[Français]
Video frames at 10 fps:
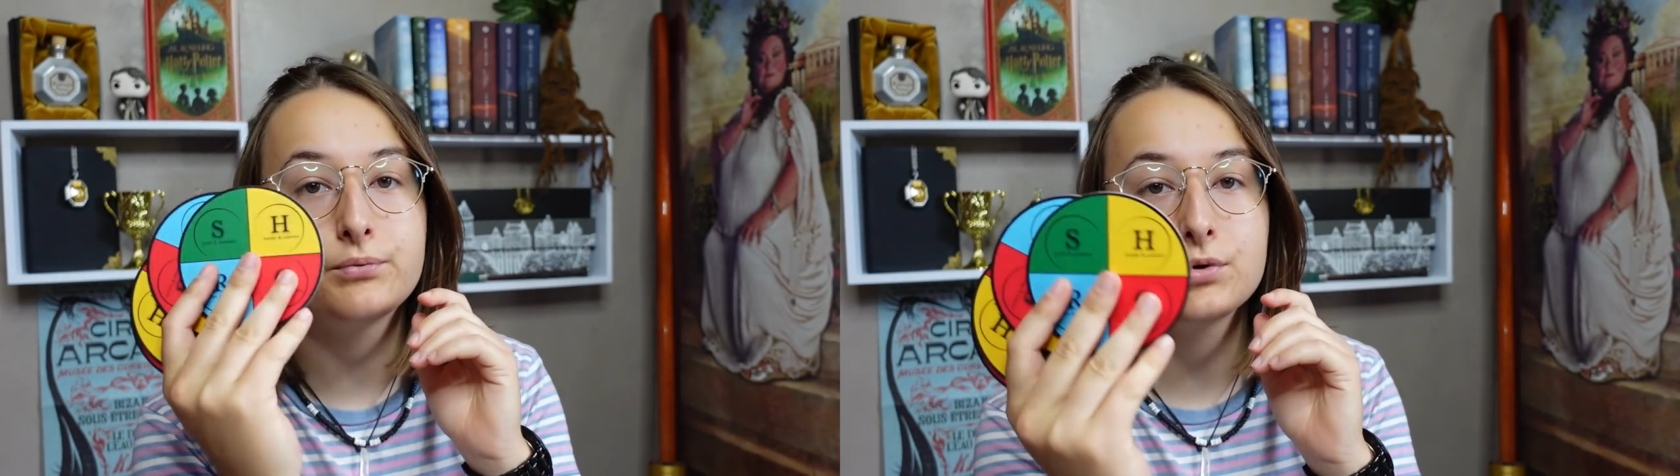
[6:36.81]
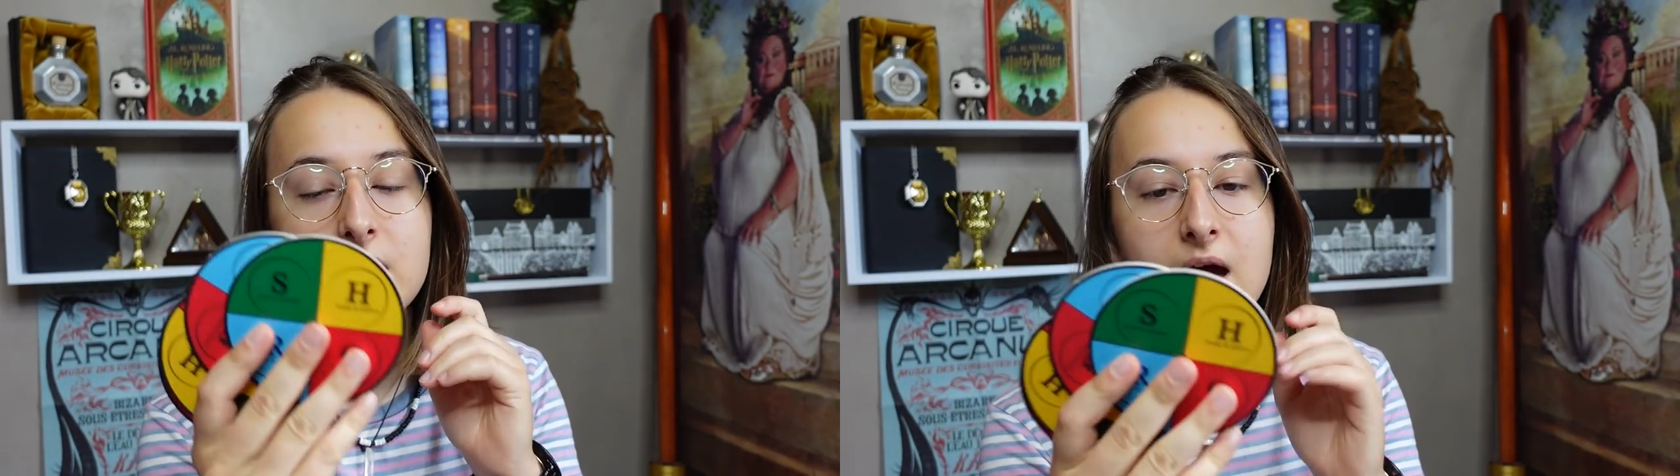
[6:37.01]

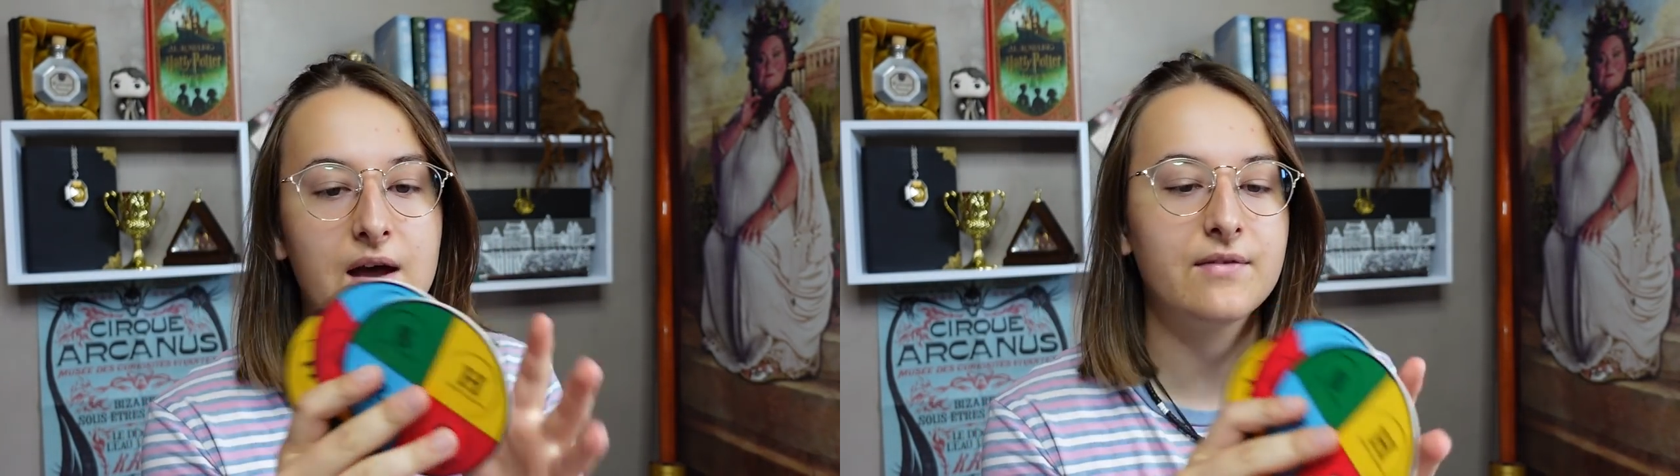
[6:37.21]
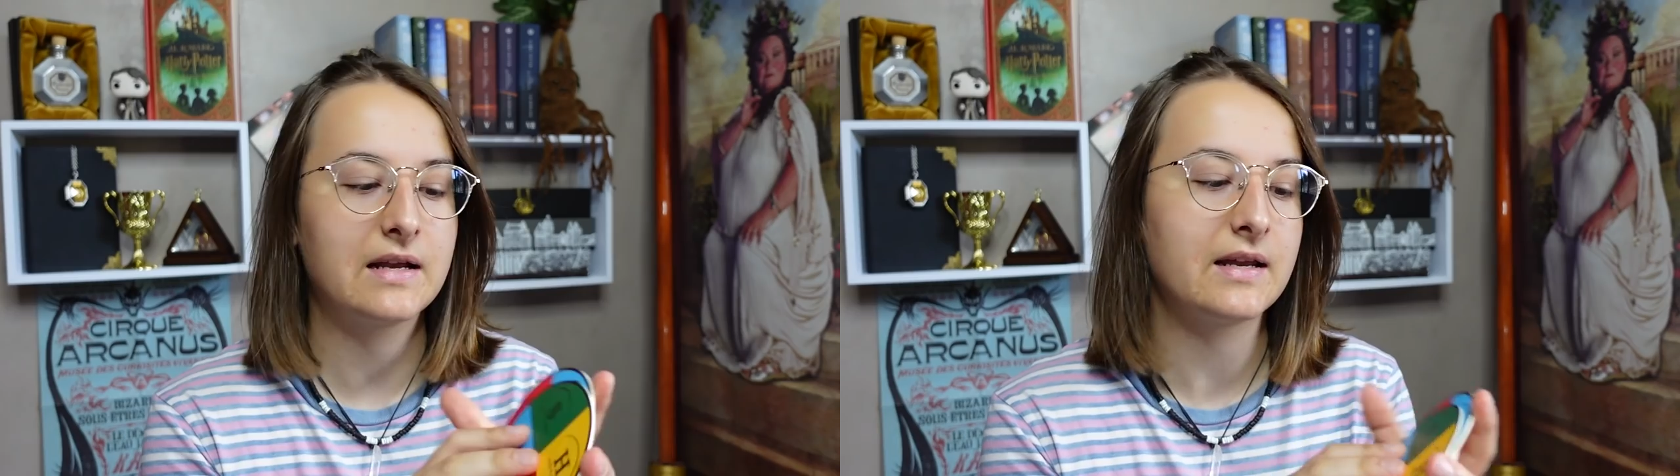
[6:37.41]
Poudlard
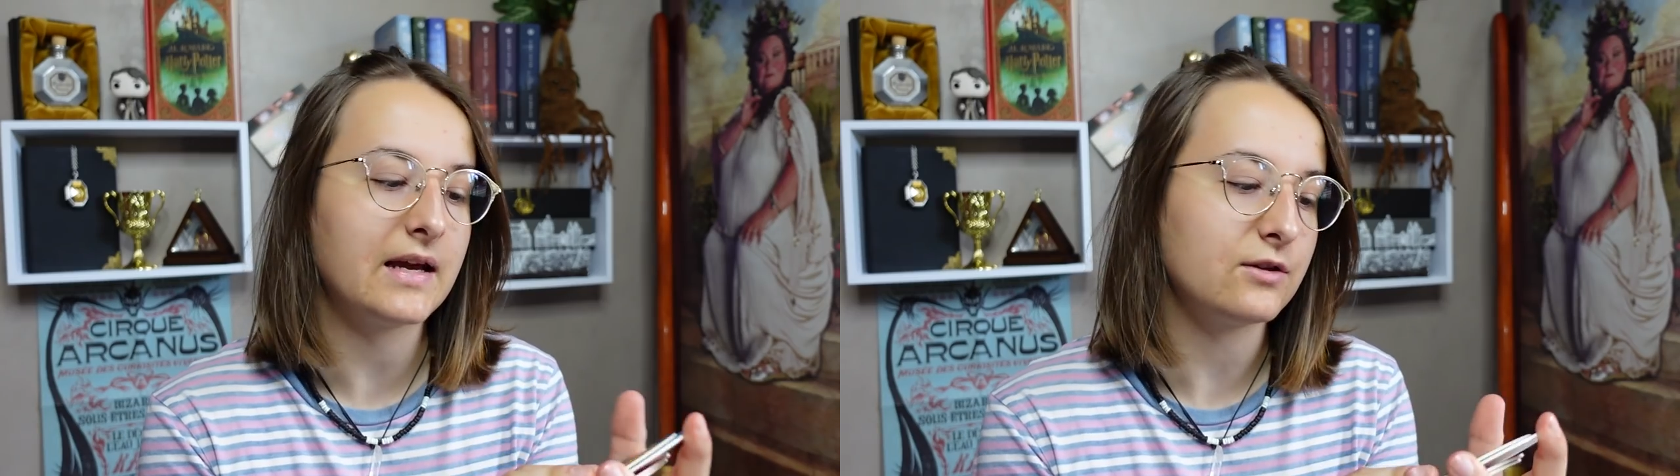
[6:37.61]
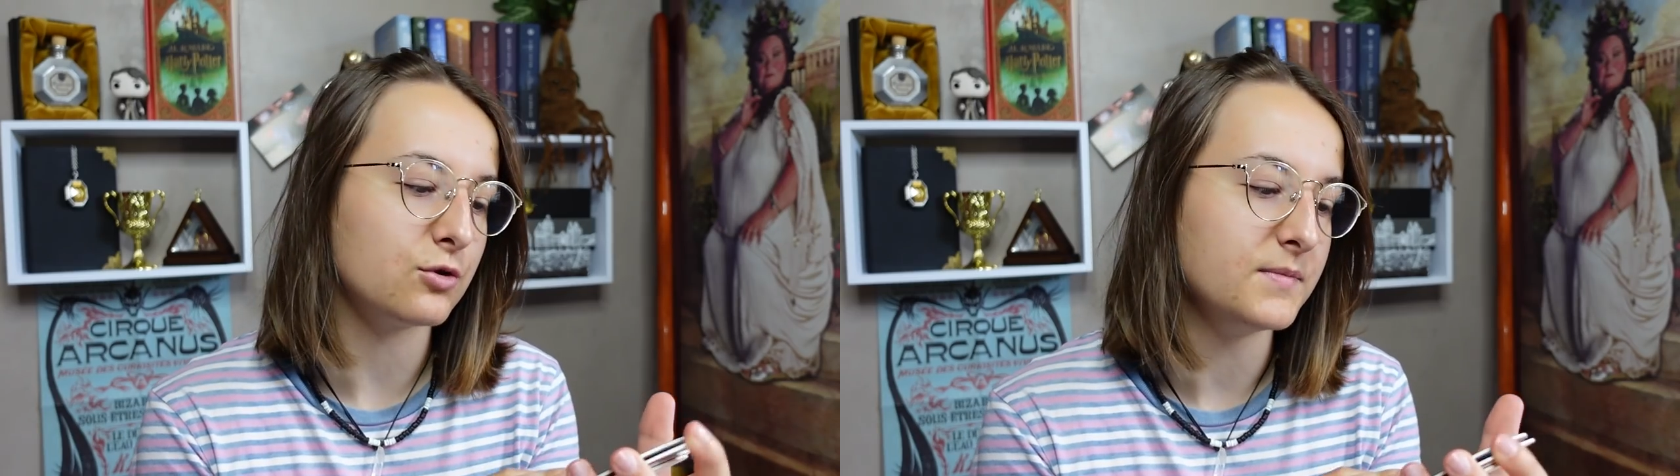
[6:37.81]
avec les quatre